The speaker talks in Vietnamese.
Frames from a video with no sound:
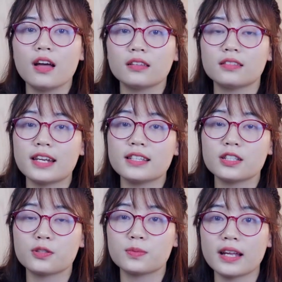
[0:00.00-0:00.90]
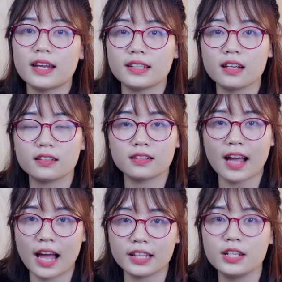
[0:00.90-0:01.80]
Từ nãy đến giờ chúng ta đã nhắc
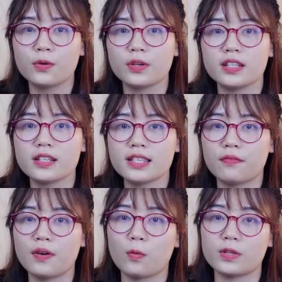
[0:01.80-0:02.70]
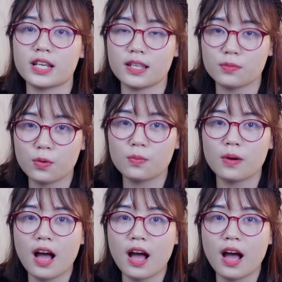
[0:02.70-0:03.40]
khá nhiều đến những sản phẩm của nhà Samsung.